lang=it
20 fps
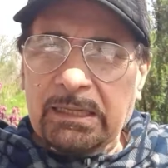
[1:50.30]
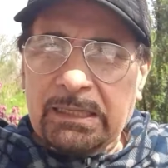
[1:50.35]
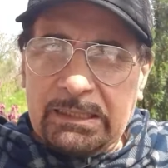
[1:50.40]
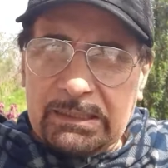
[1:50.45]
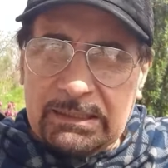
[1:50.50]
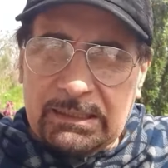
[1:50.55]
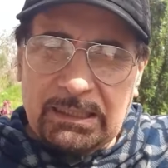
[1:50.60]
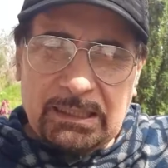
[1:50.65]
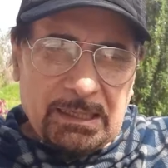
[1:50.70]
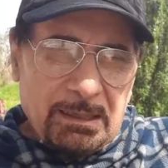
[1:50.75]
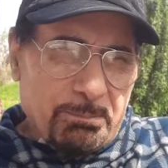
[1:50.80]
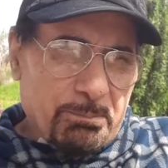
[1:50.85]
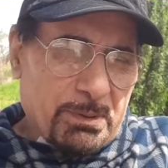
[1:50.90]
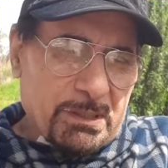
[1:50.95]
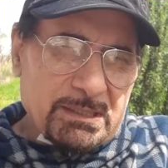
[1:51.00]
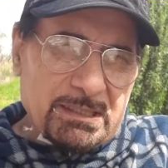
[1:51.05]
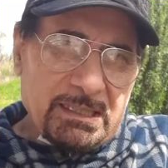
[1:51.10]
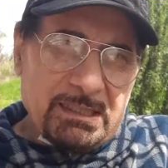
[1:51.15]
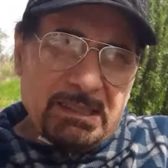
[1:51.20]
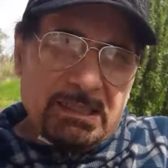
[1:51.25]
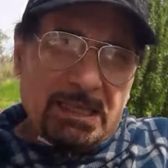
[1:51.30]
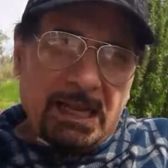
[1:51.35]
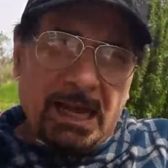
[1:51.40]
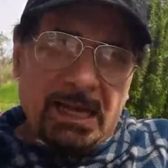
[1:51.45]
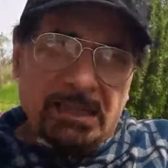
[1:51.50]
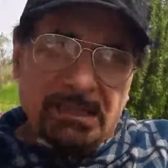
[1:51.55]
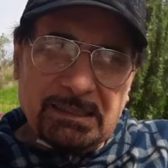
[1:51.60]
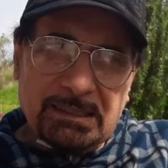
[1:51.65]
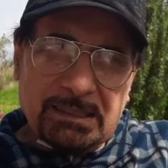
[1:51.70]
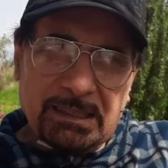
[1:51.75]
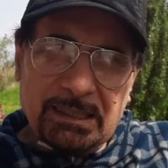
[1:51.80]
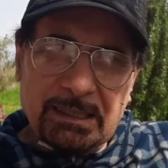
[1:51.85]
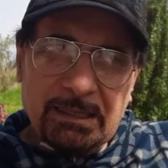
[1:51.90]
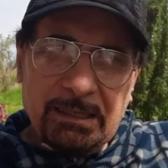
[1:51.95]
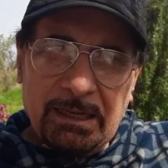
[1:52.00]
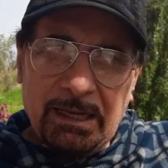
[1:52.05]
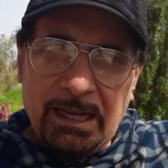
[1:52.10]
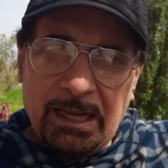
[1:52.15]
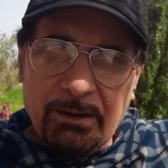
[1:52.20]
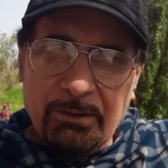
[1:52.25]
di rappresentanza
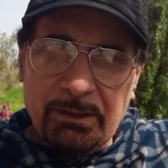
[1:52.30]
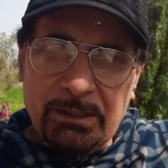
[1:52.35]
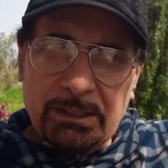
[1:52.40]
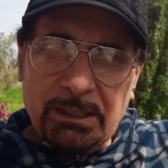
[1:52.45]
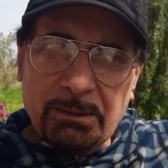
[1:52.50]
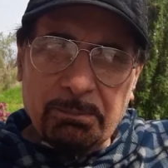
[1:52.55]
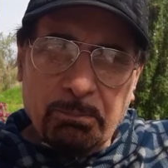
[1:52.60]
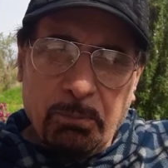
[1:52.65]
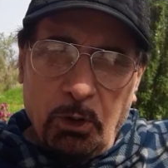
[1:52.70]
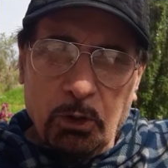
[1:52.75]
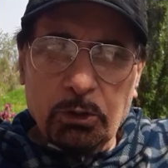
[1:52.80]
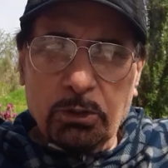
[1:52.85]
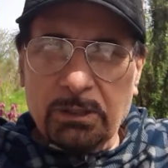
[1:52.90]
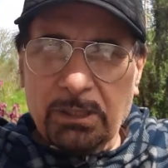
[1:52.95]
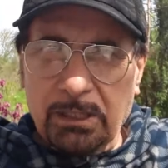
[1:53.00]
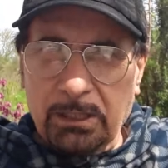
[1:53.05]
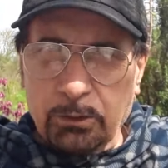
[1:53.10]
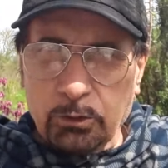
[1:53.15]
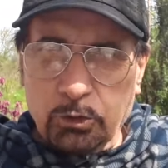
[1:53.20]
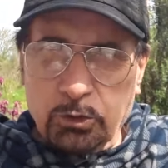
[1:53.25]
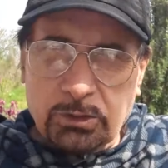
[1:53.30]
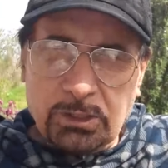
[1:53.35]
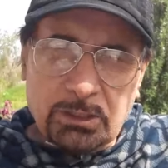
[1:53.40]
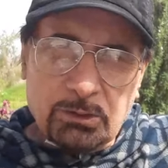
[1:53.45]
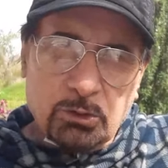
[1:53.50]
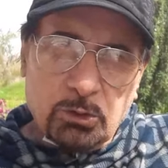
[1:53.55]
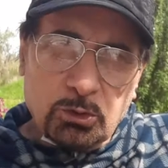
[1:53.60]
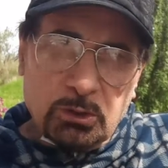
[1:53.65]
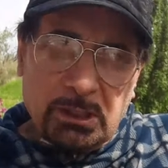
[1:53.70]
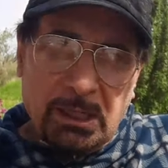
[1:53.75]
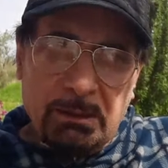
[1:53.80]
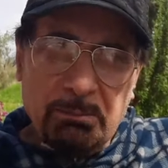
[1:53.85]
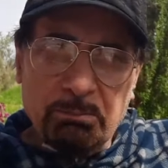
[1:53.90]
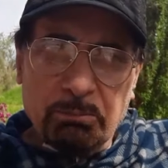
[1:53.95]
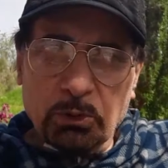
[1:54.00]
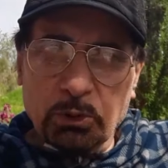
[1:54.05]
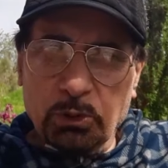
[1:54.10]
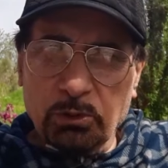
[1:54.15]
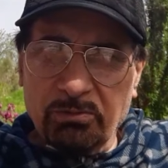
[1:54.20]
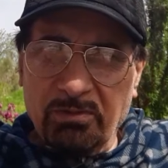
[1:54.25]
e quindi poi nello stesso
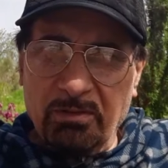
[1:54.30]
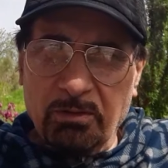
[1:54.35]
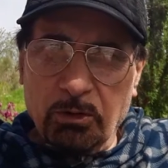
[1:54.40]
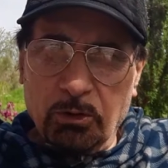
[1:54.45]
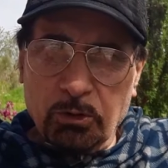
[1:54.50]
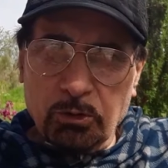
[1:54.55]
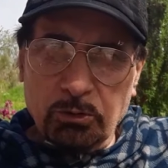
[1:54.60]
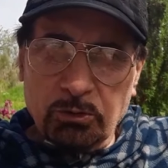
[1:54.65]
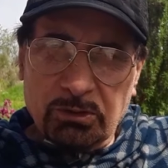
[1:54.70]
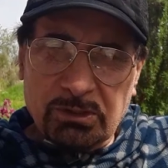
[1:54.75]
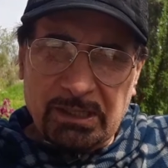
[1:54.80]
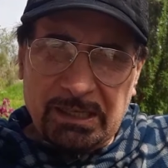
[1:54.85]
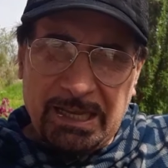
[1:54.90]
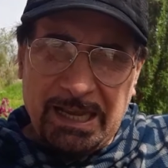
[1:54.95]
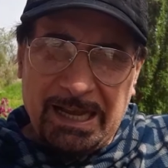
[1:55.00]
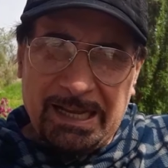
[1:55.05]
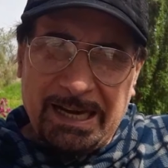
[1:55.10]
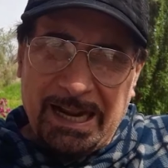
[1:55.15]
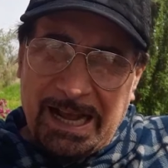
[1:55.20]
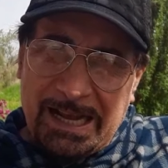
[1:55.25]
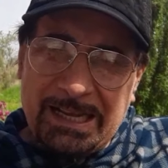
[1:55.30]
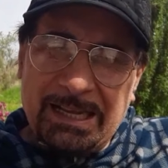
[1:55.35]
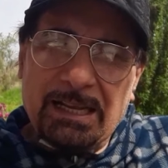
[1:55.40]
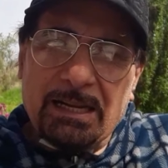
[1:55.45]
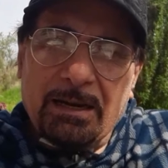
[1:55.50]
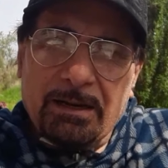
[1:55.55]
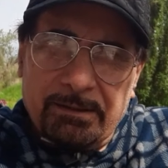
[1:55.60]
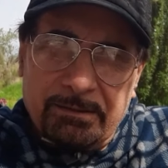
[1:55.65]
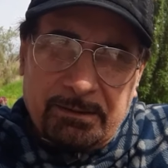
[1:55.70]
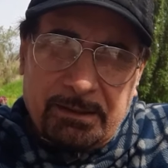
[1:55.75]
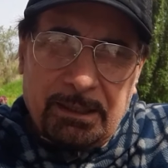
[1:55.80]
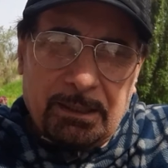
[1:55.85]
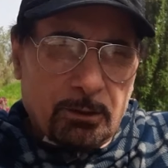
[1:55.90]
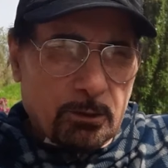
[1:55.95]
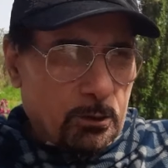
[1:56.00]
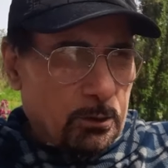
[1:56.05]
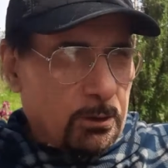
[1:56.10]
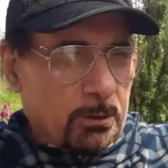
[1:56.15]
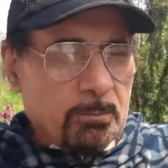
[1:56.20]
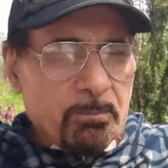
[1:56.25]
tempo dovevo consegnare anche
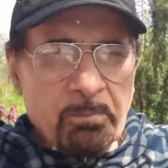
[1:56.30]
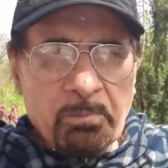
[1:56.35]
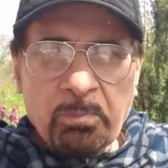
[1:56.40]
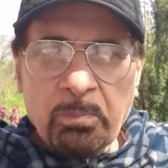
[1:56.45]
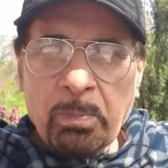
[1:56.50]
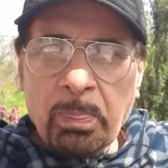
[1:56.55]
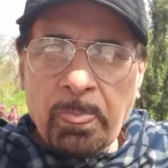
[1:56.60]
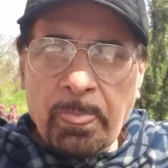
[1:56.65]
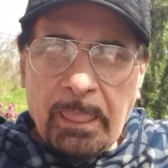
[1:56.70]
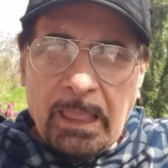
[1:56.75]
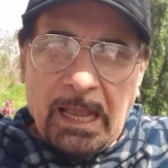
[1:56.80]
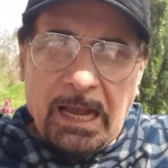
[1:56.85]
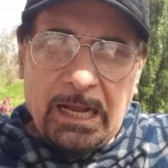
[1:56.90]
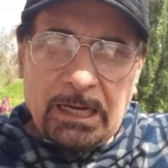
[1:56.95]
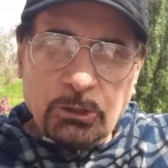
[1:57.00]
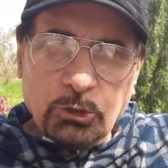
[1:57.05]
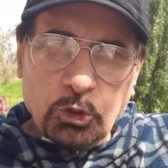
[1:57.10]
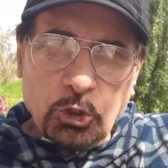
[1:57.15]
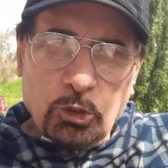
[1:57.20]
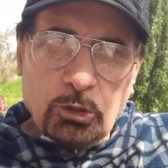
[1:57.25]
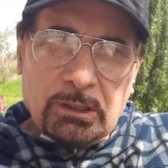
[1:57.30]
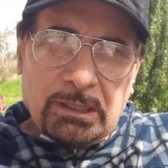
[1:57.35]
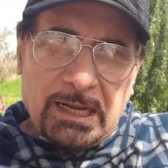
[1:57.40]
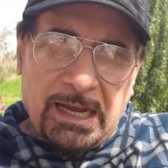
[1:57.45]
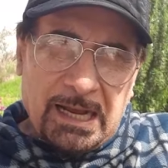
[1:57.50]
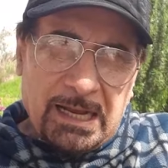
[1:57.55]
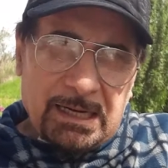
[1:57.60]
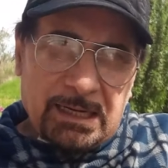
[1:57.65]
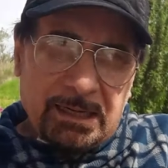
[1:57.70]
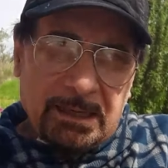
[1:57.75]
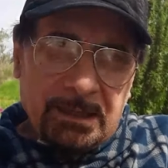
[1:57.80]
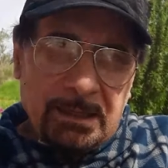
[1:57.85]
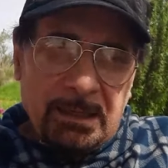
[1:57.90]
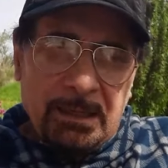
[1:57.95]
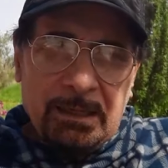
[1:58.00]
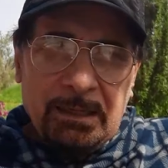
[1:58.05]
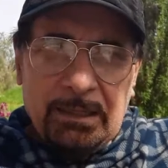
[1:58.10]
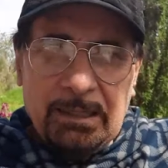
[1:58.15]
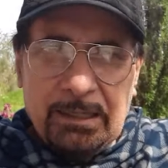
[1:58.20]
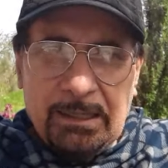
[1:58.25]
l'articolo al giornale
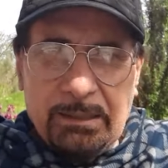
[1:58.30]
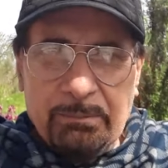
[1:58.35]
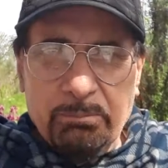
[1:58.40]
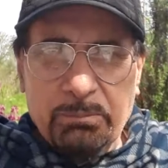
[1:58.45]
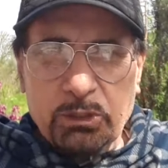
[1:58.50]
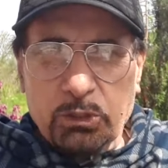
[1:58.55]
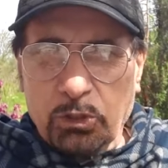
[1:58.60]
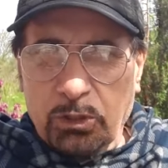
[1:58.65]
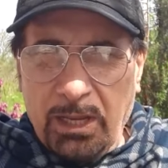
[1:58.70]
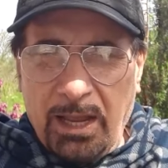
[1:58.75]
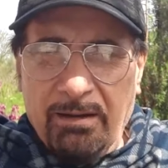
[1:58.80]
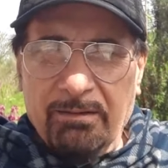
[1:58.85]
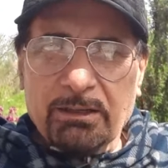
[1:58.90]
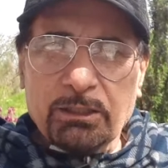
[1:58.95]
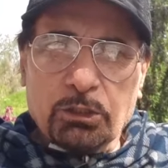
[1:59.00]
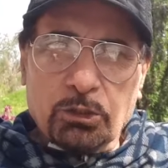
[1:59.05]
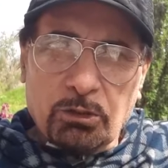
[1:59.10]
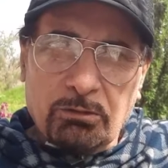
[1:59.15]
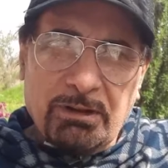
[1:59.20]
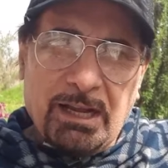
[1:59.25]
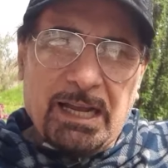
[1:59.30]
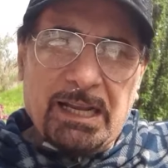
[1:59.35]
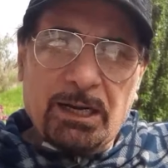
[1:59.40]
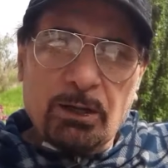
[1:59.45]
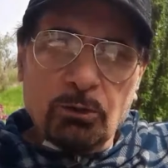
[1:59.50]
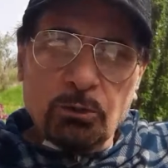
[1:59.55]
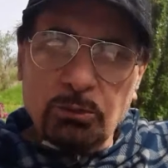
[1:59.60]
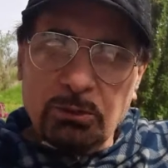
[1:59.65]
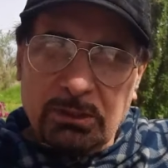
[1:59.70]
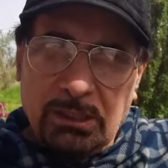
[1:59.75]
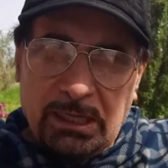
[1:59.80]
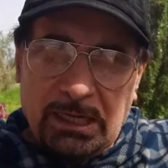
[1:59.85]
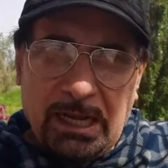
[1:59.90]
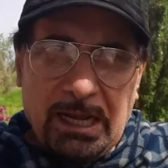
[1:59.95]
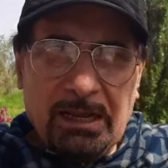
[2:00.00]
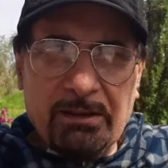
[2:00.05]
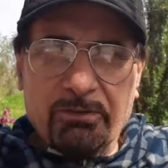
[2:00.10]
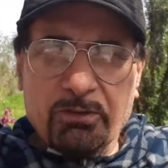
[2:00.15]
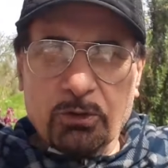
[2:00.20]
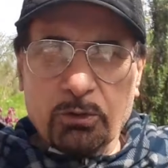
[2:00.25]
eh, bisognava trovare un
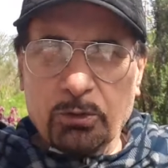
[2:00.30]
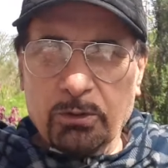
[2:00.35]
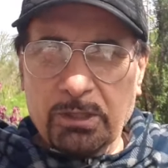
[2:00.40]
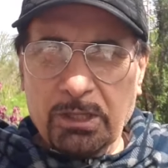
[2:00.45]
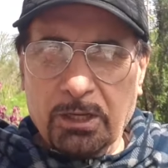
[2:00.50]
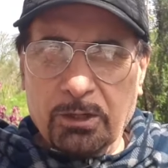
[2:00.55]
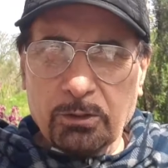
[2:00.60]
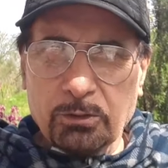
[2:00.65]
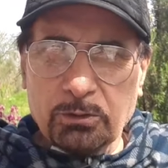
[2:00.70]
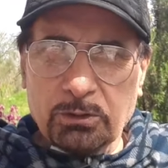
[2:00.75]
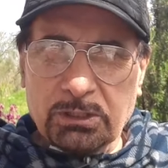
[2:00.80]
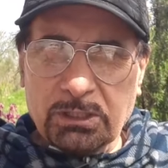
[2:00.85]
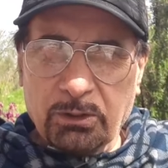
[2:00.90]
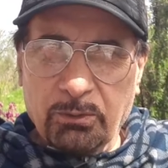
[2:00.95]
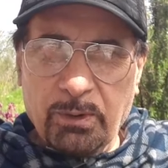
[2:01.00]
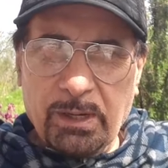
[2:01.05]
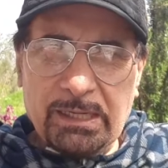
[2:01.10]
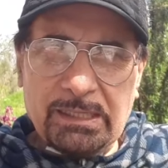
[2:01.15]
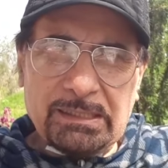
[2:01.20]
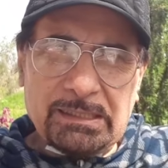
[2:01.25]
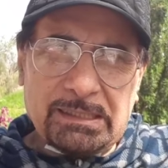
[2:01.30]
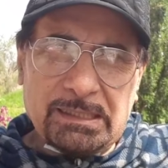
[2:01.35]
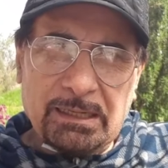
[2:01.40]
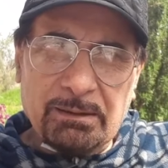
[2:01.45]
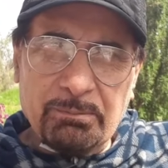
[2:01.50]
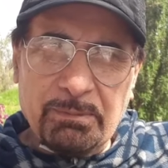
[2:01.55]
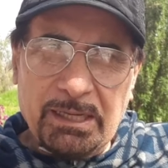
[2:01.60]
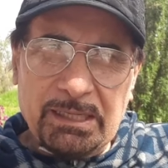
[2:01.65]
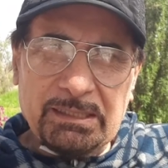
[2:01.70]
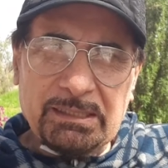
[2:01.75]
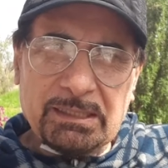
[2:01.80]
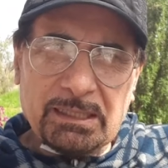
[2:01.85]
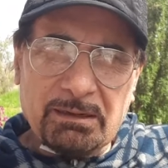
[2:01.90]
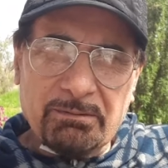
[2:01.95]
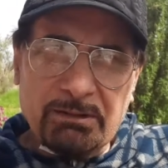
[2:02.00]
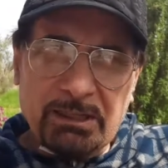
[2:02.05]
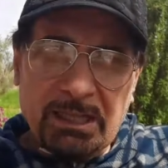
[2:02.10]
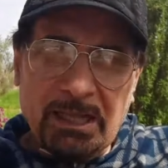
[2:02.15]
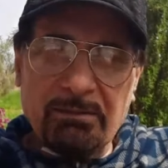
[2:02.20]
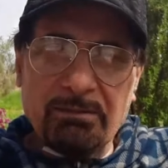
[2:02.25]
telefono, di conseguenza mentre
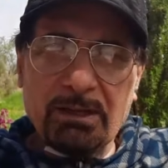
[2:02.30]
vedevi